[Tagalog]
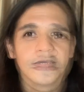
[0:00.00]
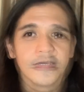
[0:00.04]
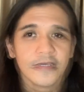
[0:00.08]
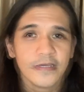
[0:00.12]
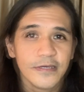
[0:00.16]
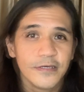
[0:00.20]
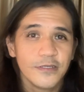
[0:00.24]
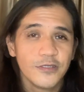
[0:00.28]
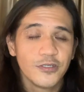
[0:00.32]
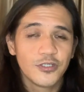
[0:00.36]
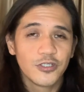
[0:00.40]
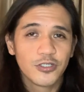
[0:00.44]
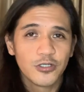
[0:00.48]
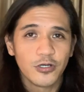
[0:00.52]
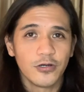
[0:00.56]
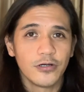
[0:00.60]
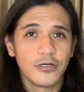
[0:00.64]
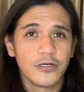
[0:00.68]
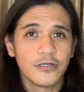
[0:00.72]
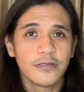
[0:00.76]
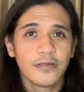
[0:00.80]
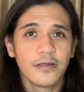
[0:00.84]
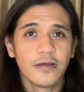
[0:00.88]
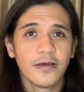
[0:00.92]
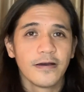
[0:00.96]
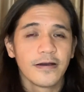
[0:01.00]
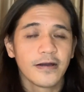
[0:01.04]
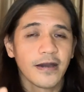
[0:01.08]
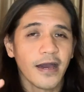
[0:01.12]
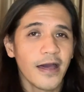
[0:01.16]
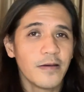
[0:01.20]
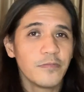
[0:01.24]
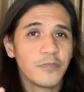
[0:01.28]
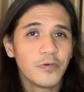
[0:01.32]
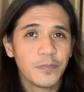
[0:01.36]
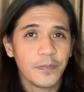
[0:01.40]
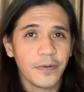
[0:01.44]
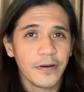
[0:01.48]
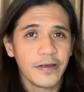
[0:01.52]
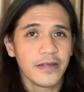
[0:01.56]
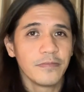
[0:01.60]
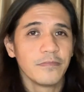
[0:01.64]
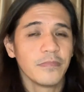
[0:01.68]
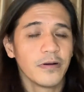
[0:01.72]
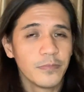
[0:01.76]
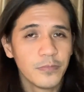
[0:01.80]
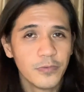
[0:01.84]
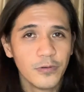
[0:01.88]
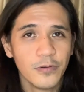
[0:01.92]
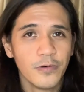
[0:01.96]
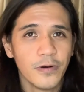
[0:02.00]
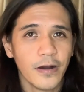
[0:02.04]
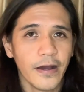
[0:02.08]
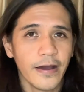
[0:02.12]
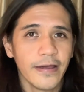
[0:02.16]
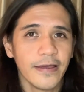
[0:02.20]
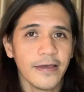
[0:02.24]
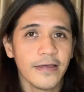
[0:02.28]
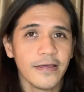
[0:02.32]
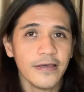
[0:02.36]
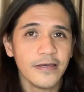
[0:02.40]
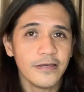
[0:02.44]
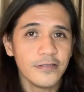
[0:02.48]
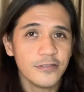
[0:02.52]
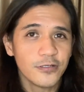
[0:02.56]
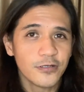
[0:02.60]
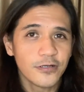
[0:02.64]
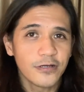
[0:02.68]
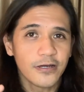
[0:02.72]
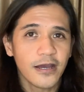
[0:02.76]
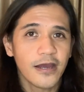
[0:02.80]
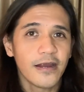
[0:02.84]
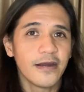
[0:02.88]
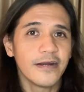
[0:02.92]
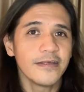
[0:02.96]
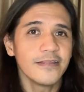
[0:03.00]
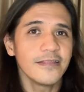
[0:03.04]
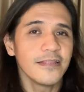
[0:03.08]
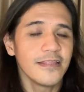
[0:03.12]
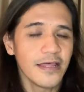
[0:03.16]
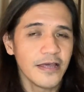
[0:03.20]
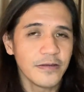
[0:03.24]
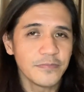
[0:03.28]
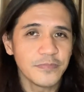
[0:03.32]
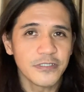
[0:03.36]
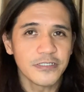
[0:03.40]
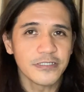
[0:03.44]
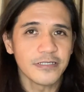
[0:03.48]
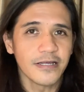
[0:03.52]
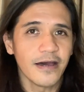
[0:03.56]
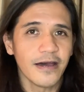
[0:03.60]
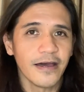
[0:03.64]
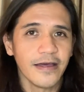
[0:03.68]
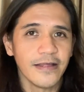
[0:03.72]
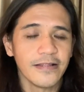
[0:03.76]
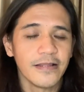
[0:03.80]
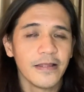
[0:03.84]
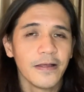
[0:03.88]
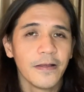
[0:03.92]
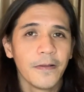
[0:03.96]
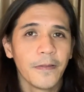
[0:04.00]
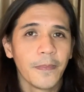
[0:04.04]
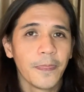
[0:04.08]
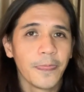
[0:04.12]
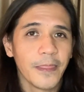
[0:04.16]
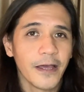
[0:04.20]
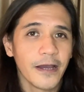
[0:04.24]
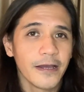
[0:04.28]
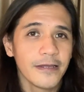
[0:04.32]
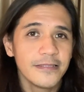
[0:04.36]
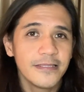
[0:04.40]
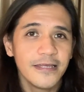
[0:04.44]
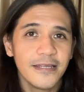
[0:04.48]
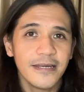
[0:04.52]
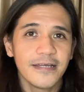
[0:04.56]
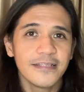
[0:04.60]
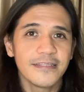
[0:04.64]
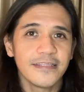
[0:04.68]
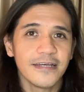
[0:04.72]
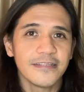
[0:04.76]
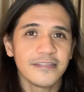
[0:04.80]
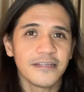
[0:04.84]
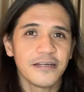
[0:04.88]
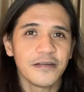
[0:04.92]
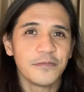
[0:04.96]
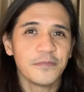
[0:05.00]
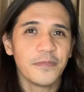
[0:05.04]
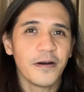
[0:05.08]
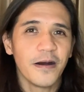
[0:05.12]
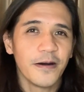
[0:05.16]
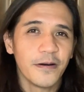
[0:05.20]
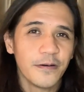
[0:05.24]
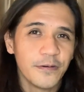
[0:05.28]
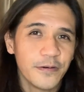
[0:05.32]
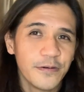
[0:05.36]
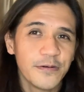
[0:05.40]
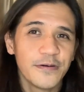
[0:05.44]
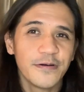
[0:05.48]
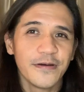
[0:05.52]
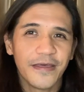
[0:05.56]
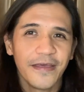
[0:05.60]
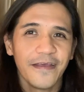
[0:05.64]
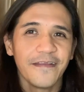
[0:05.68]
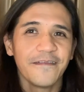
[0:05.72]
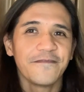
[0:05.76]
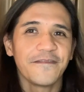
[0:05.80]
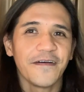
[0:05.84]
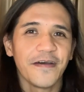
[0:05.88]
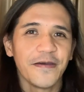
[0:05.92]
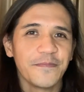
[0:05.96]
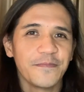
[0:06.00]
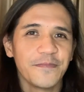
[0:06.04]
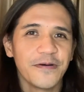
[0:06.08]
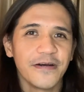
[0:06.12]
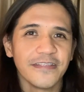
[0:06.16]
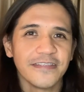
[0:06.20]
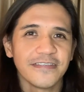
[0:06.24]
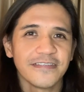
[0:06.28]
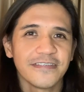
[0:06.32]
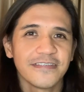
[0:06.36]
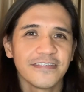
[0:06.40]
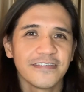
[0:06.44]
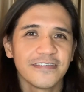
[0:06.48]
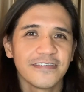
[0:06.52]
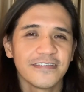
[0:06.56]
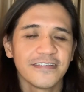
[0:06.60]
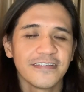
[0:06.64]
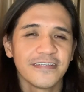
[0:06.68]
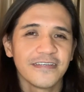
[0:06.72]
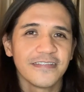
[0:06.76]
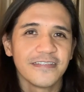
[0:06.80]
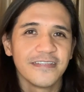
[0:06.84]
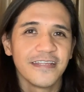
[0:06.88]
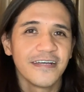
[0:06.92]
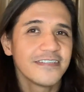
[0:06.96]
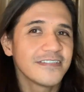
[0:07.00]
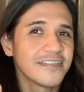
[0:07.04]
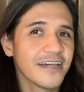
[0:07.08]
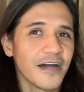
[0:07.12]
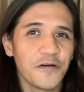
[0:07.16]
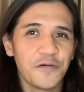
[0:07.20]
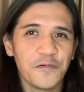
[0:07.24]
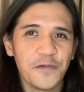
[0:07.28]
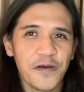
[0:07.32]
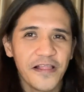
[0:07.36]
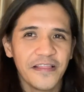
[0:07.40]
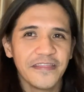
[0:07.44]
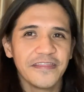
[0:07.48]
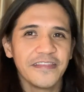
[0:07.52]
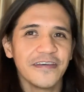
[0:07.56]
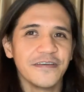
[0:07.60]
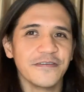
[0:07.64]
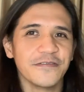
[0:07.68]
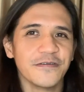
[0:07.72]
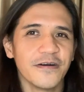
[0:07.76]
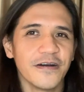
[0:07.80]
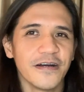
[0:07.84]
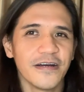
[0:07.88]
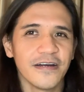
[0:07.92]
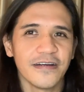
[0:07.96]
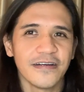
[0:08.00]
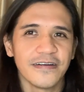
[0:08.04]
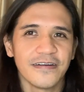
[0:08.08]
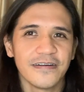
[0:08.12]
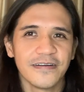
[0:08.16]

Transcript: In short, kaya mo pa rin mabuhay in your current lifestyle na hindi nagtatrabaho in 5 months. That's how wealthy you are.